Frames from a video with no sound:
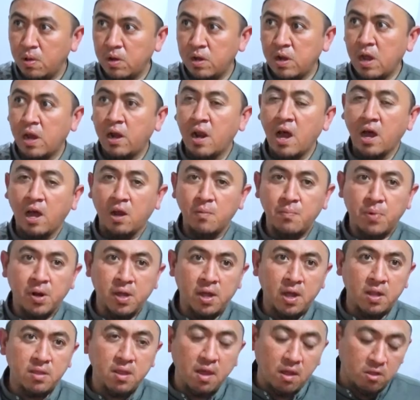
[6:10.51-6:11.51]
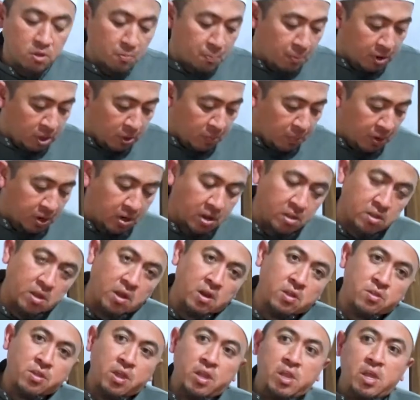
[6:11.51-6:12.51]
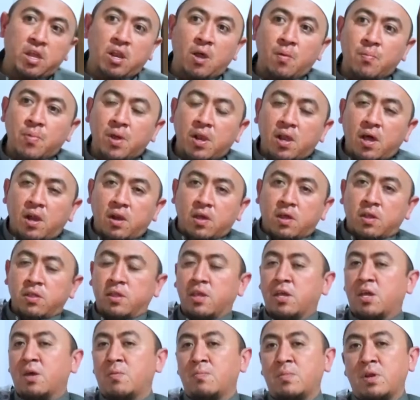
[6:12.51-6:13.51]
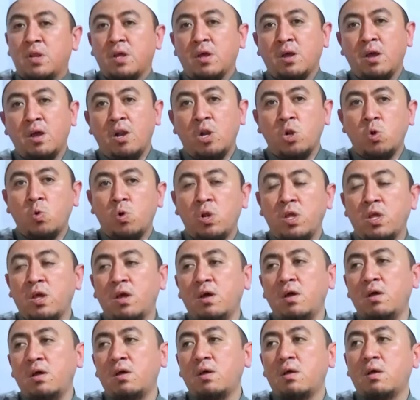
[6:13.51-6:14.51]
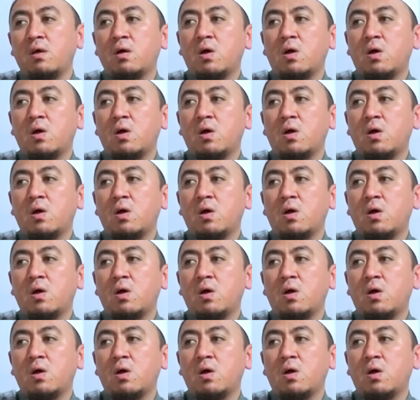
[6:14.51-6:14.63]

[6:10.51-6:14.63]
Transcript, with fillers: dan akan berkata seperti perkataan Sayyidina Bilal ketika meninggal dunia